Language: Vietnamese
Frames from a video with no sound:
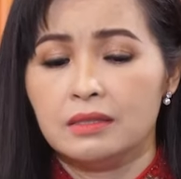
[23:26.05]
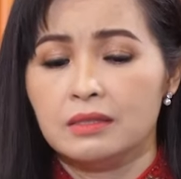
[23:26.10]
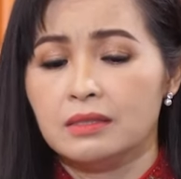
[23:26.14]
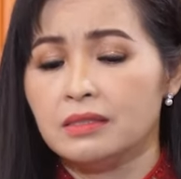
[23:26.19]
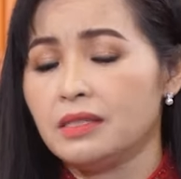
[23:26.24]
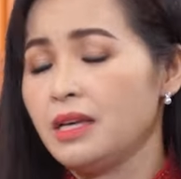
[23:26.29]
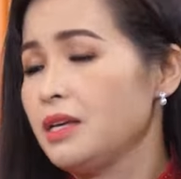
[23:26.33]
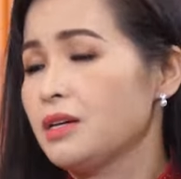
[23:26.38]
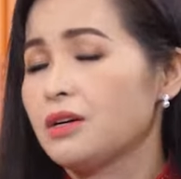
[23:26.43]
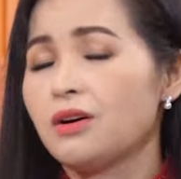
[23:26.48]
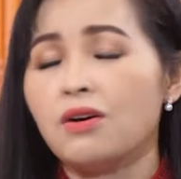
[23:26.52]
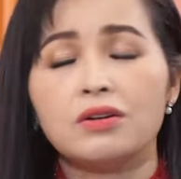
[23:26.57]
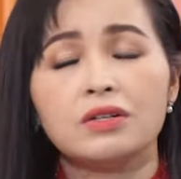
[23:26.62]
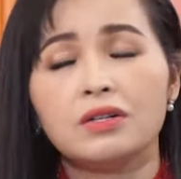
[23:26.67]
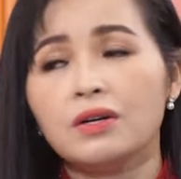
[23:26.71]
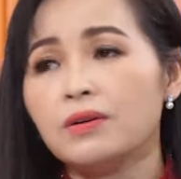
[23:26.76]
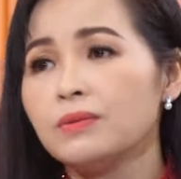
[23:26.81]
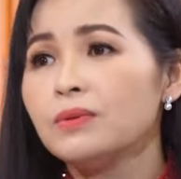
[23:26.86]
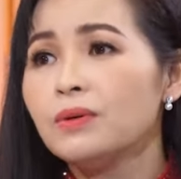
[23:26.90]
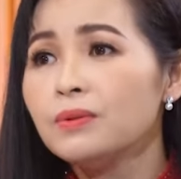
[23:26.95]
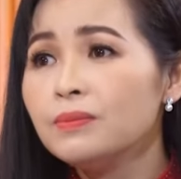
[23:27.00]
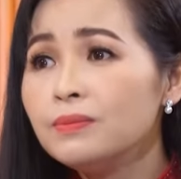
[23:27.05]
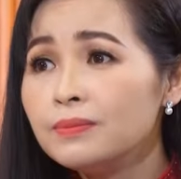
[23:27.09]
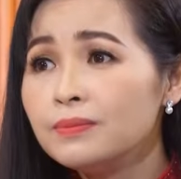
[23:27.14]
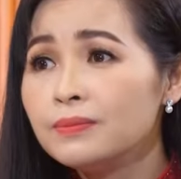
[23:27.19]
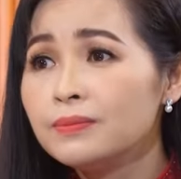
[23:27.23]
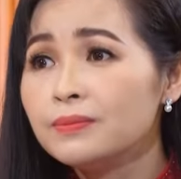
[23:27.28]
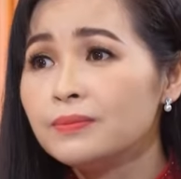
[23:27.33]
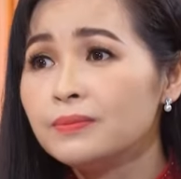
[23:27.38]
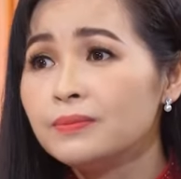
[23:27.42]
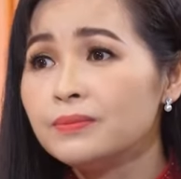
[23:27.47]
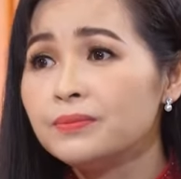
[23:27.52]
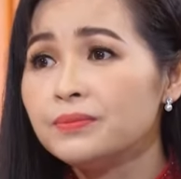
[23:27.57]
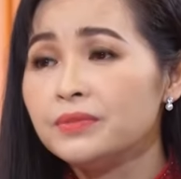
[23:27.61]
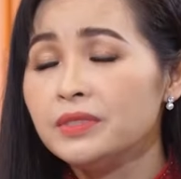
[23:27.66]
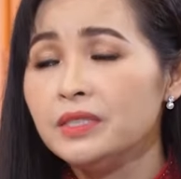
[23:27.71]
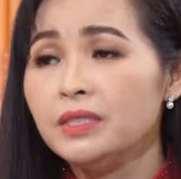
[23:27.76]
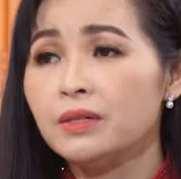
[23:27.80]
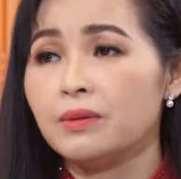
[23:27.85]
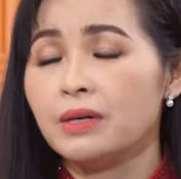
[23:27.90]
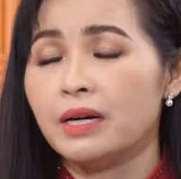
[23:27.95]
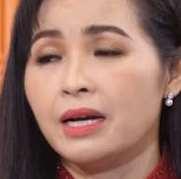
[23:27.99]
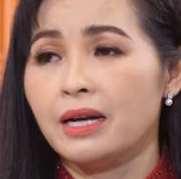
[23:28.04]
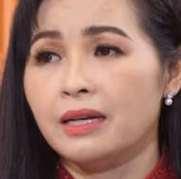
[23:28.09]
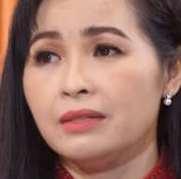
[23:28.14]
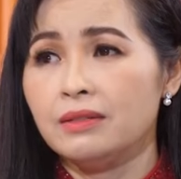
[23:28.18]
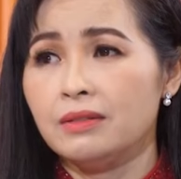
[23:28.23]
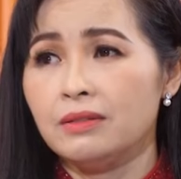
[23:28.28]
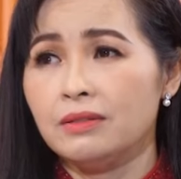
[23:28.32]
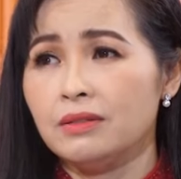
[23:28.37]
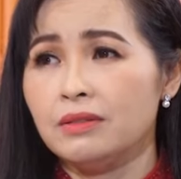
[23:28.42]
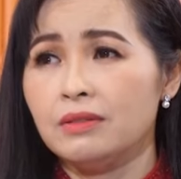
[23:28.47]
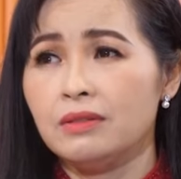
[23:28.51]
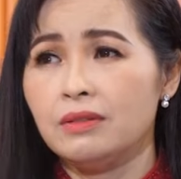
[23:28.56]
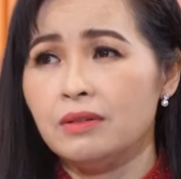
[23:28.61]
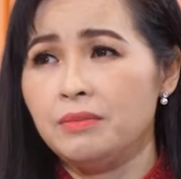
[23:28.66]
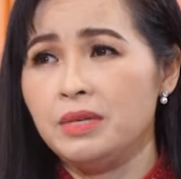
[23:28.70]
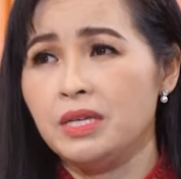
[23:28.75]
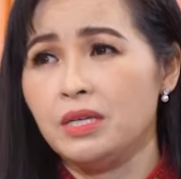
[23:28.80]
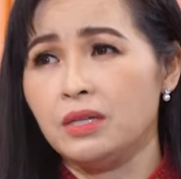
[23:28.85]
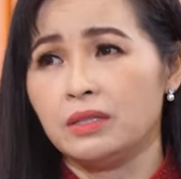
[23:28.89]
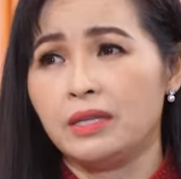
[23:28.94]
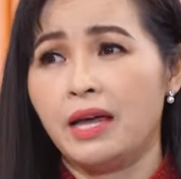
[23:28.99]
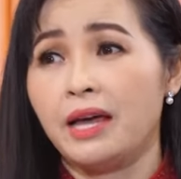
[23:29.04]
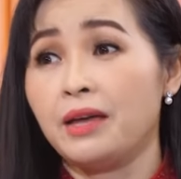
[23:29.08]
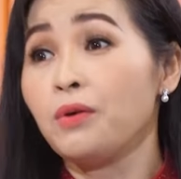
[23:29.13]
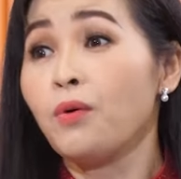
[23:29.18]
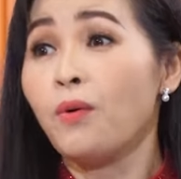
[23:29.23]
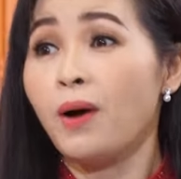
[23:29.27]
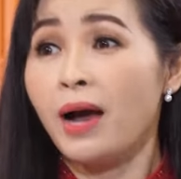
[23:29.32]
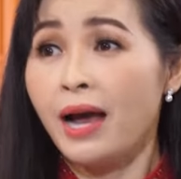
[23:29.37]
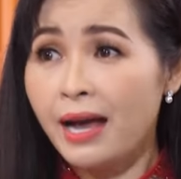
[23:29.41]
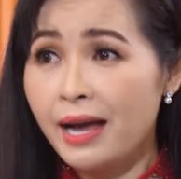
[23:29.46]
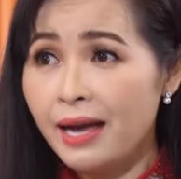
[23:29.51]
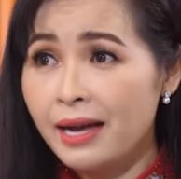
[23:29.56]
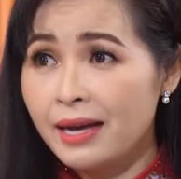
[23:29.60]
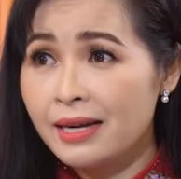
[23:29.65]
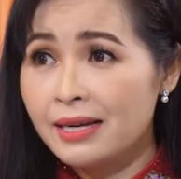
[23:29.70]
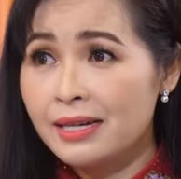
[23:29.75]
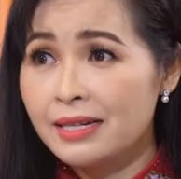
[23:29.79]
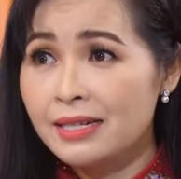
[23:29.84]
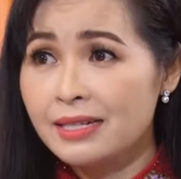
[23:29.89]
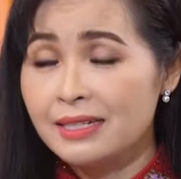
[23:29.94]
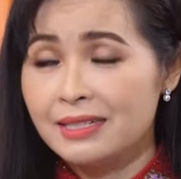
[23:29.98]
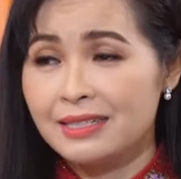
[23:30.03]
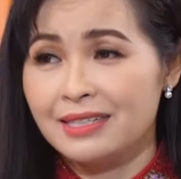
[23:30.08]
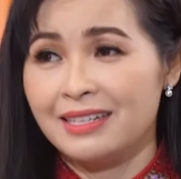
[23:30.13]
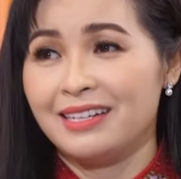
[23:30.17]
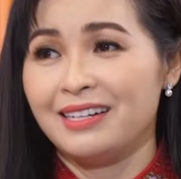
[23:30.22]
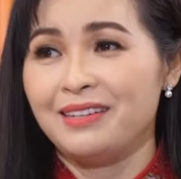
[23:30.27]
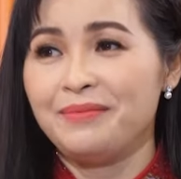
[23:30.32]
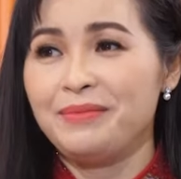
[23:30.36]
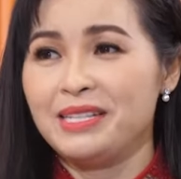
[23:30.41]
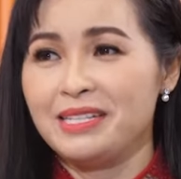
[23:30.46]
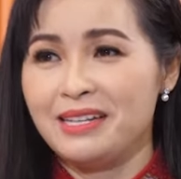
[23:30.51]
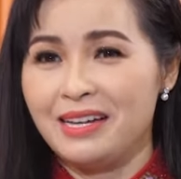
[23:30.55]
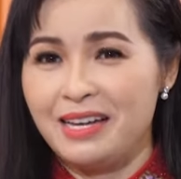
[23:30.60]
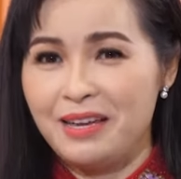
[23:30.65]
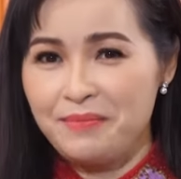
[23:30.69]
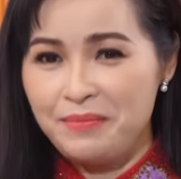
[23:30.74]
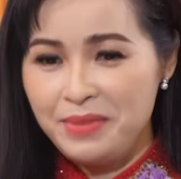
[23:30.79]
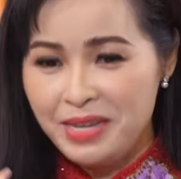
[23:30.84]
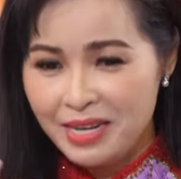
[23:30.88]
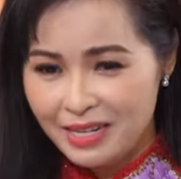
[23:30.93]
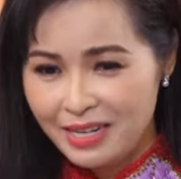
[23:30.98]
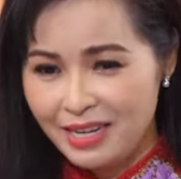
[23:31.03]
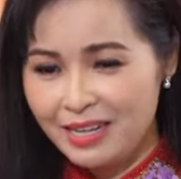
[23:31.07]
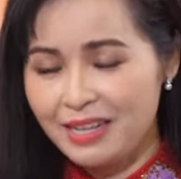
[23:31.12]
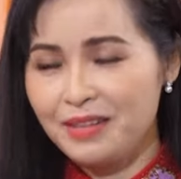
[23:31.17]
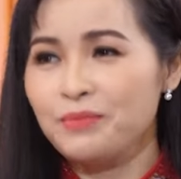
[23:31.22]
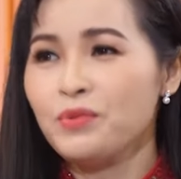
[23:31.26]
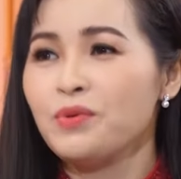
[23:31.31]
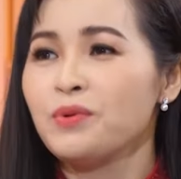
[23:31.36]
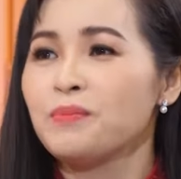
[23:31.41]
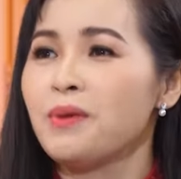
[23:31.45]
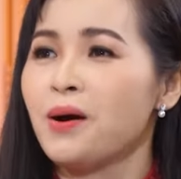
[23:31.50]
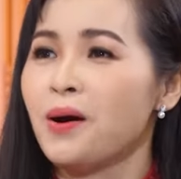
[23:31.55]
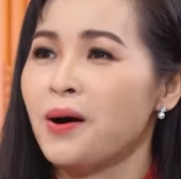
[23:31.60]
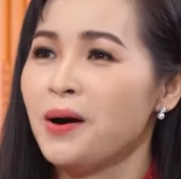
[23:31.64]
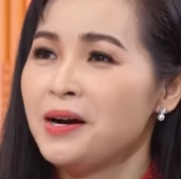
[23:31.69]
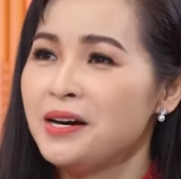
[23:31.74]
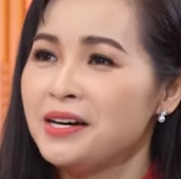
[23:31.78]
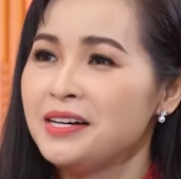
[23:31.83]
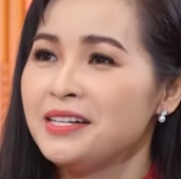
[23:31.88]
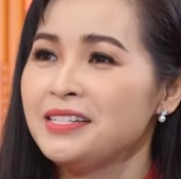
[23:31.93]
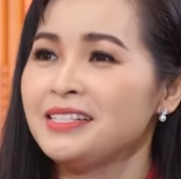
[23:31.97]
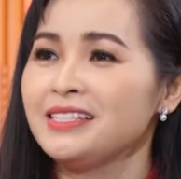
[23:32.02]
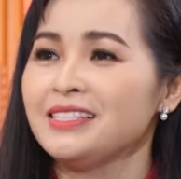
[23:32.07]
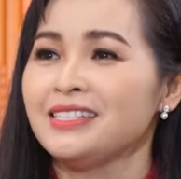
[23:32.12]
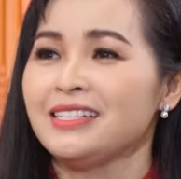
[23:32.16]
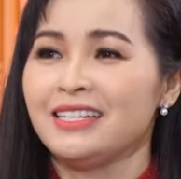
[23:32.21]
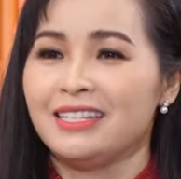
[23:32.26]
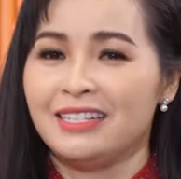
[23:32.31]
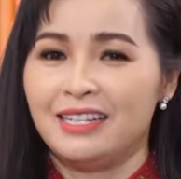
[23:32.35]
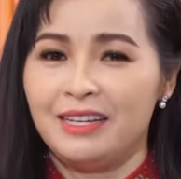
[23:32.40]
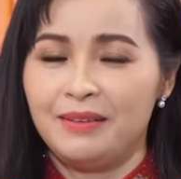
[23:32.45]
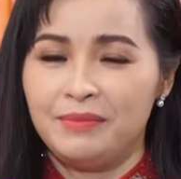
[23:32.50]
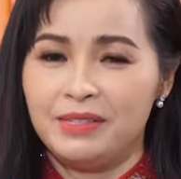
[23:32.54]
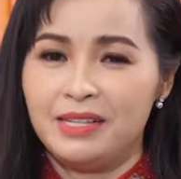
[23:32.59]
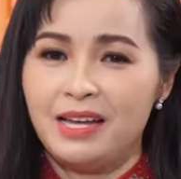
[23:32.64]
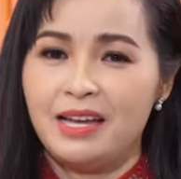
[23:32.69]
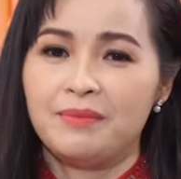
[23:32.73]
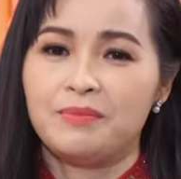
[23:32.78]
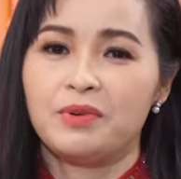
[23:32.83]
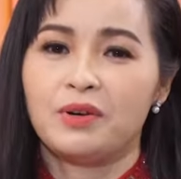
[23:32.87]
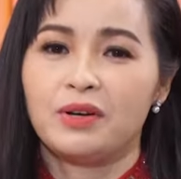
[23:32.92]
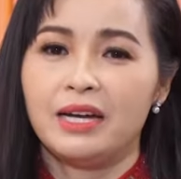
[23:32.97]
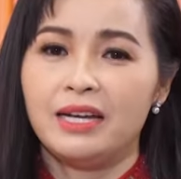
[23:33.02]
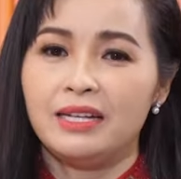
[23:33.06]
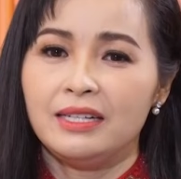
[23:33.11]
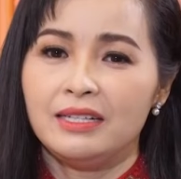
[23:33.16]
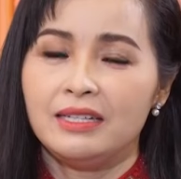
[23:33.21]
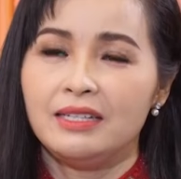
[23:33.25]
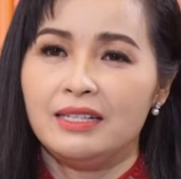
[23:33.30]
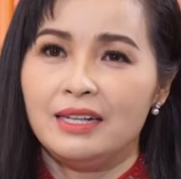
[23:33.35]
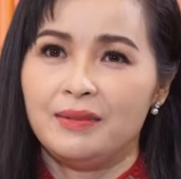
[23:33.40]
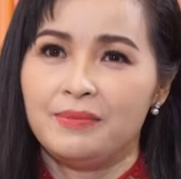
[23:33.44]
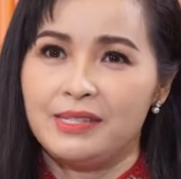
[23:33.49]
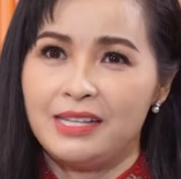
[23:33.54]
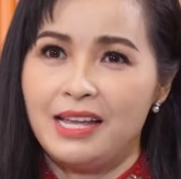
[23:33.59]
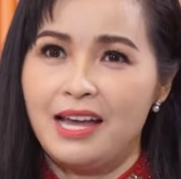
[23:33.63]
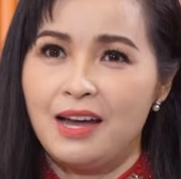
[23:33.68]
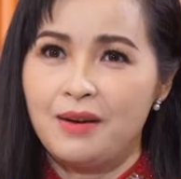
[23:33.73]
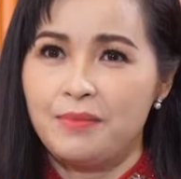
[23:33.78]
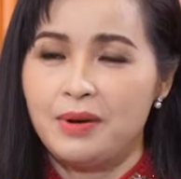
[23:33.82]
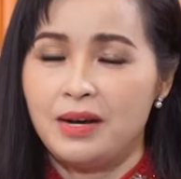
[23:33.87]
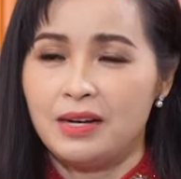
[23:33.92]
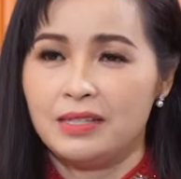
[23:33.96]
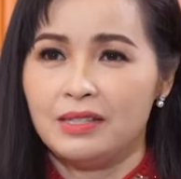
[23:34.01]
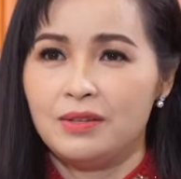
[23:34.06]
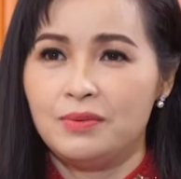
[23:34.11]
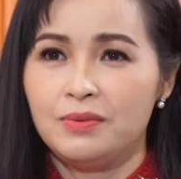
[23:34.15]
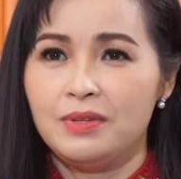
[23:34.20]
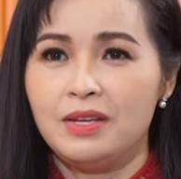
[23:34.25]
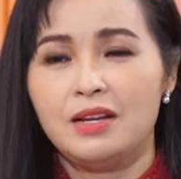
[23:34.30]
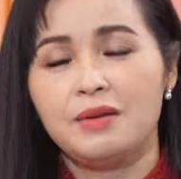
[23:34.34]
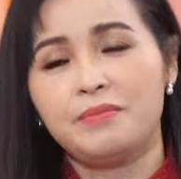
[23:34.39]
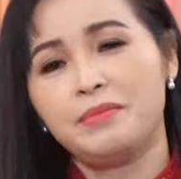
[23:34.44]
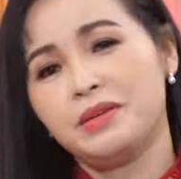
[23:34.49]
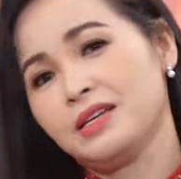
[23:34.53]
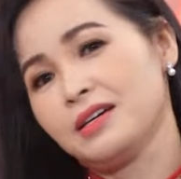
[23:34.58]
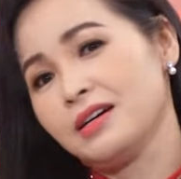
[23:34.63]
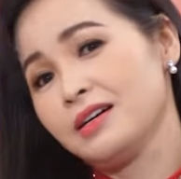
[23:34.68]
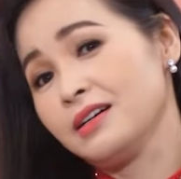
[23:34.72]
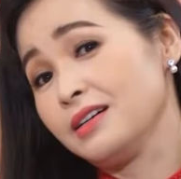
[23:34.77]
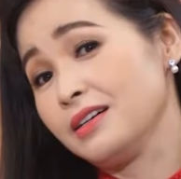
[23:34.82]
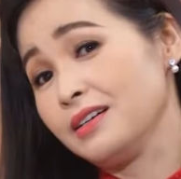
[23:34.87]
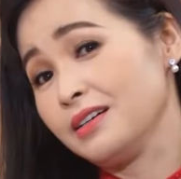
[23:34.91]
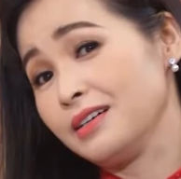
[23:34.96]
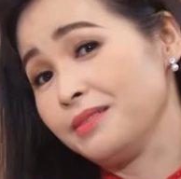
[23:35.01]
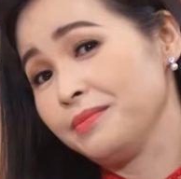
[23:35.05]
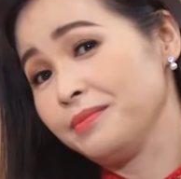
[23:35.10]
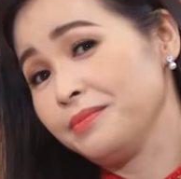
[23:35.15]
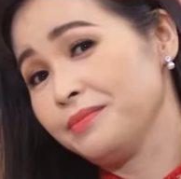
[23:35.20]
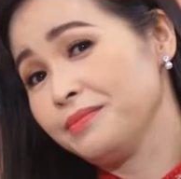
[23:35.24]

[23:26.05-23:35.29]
dạy con không đúng nhiều cái nó nó bị thái quá à, bây giờ em biết cách buông bỏ hơn em dạy một cách làm sao mà giống như là mình ở